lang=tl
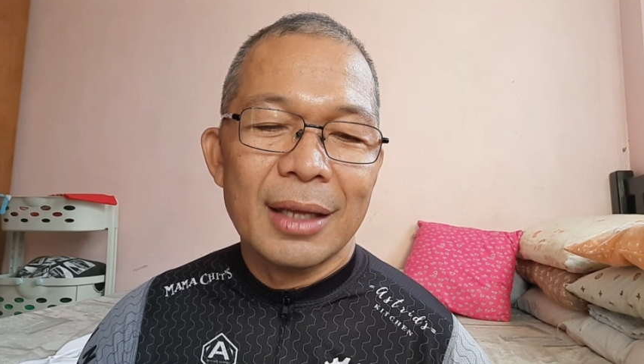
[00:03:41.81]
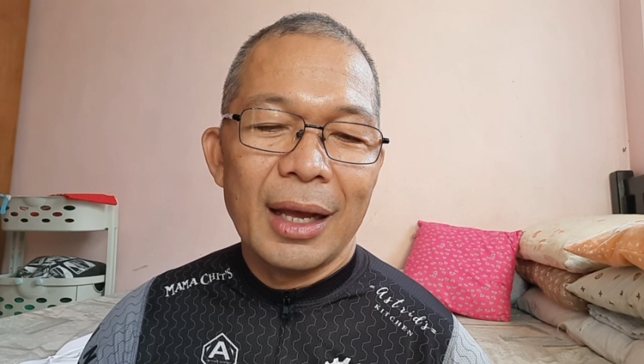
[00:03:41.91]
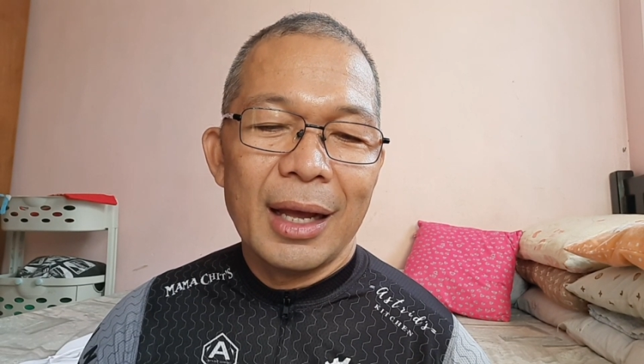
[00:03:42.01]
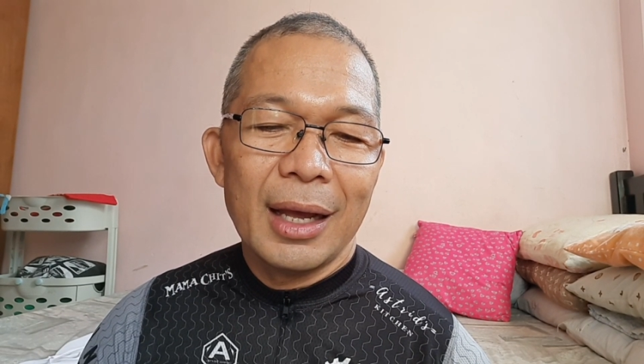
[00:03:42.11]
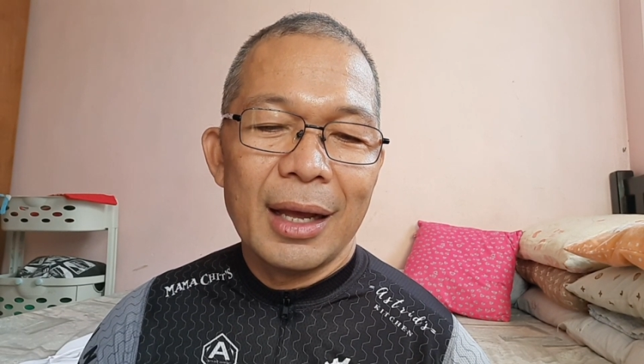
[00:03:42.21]
Uh,
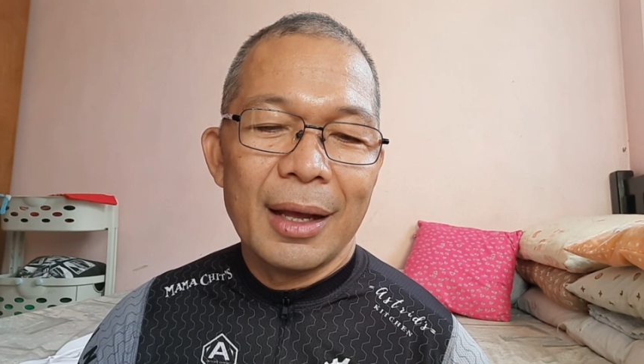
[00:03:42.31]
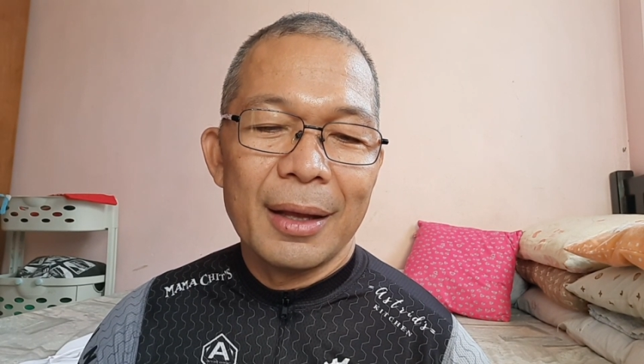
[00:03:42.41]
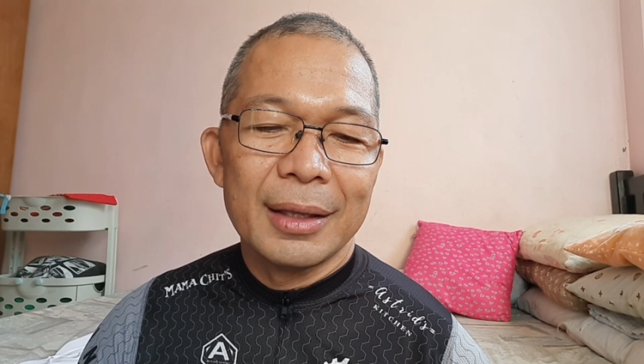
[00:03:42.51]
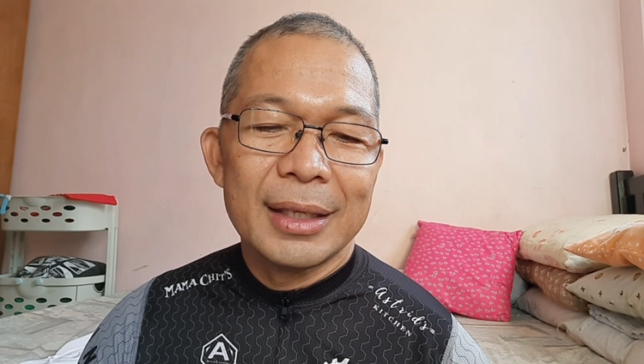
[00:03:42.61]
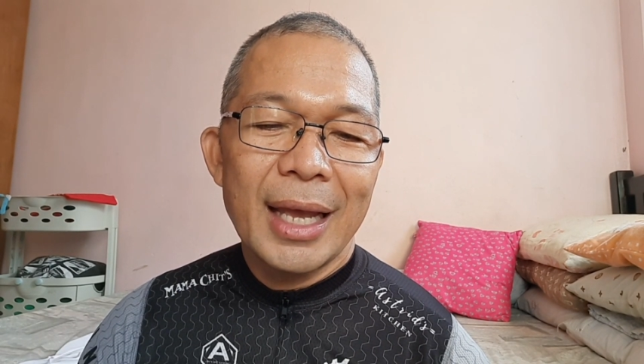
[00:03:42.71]
ah,
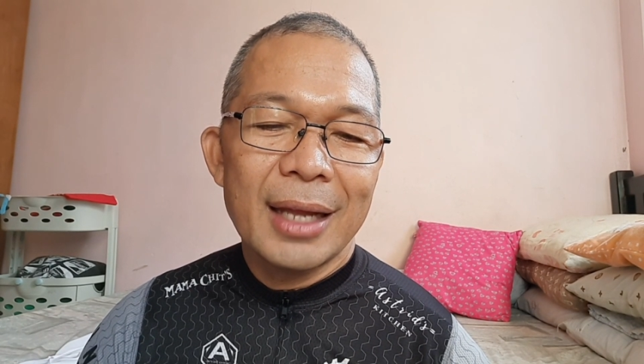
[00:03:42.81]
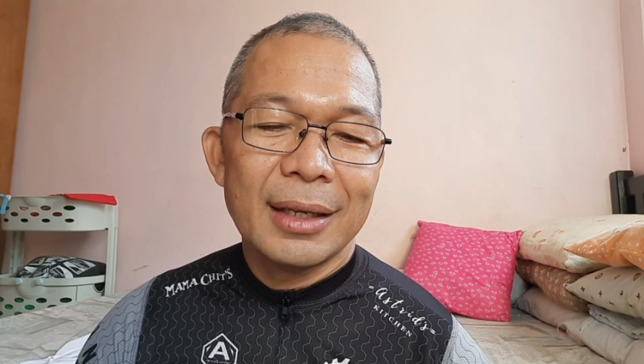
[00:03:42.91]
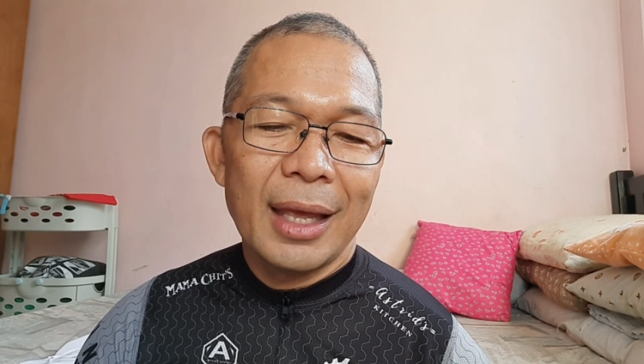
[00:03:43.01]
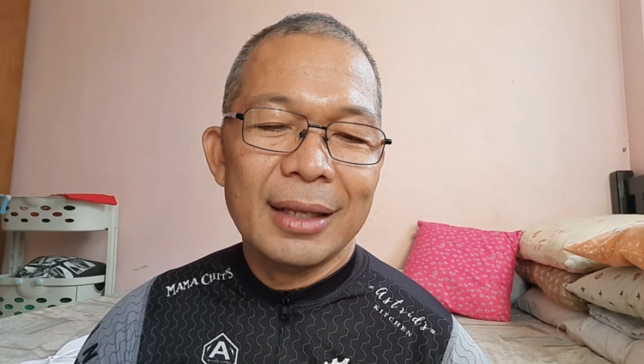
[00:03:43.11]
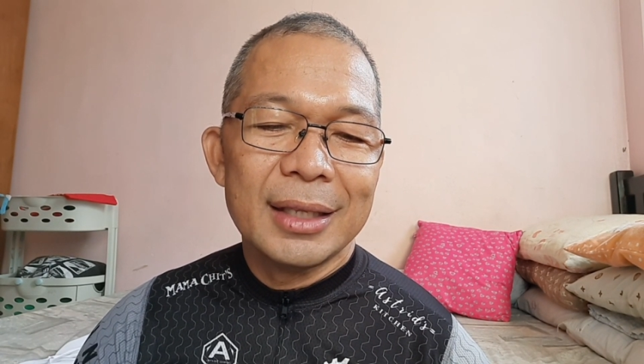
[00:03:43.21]
yan,
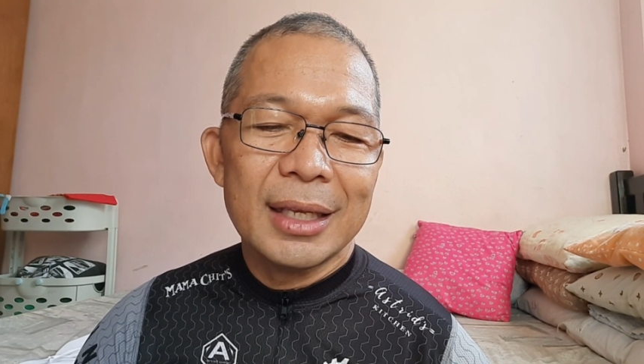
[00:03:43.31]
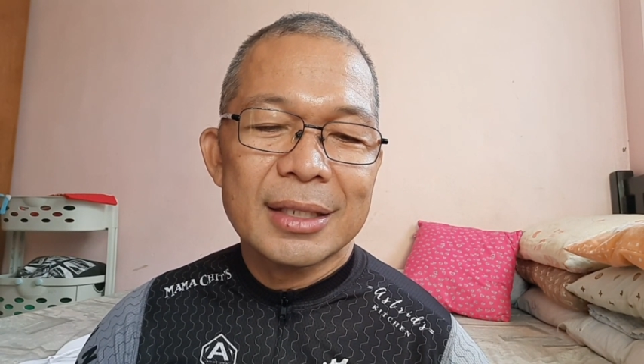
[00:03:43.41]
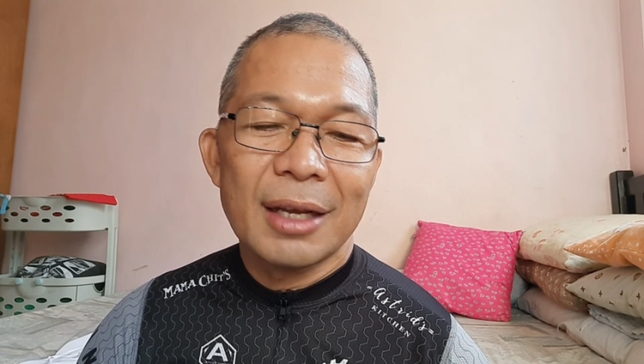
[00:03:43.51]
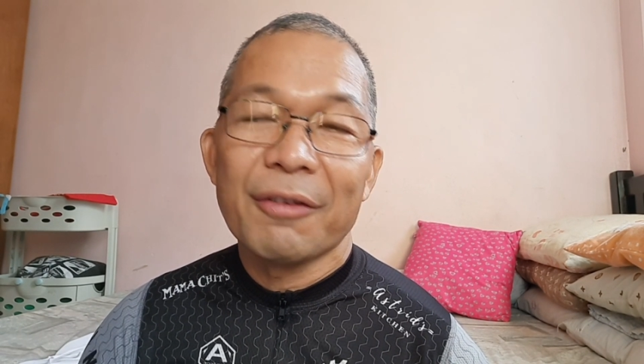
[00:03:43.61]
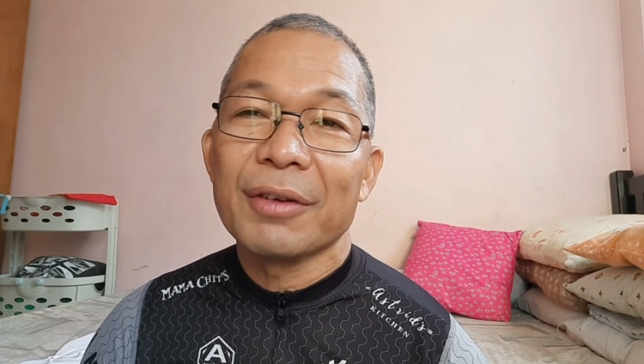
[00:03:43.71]
LD
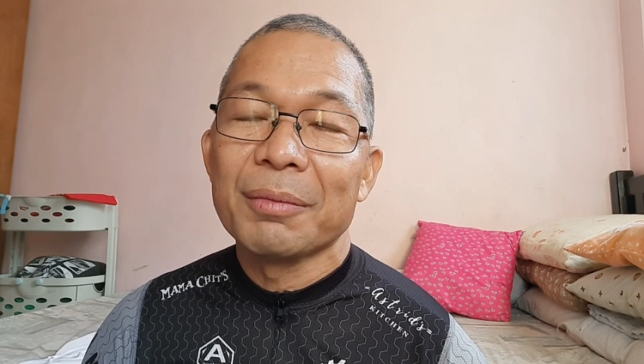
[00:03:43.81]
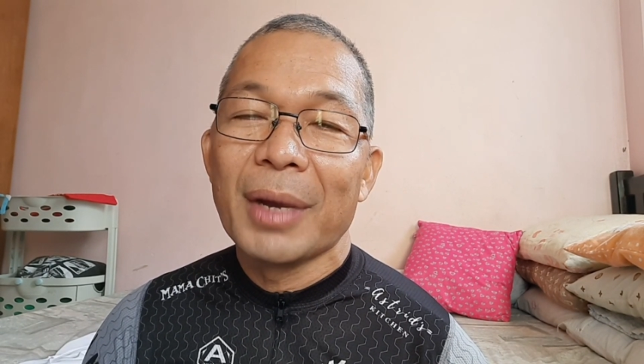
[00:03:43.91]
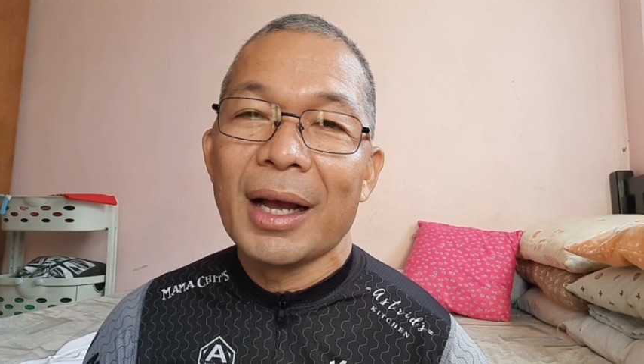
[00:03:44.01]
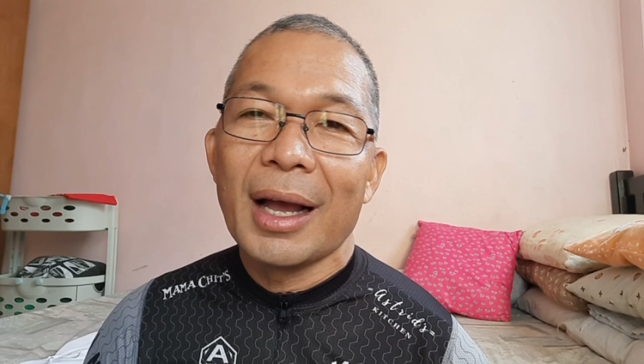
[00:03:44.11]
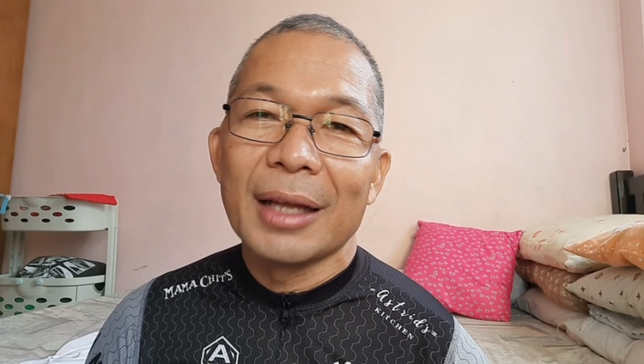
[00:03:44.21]
sa
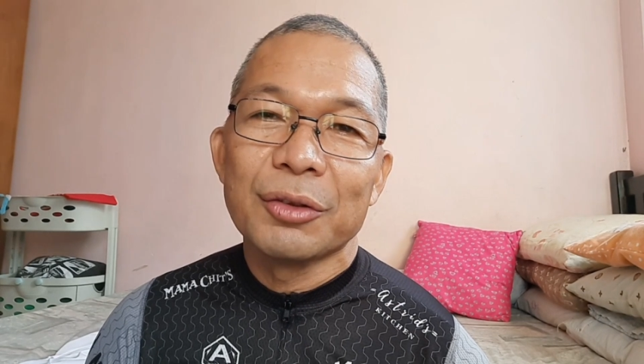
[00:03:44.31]
mga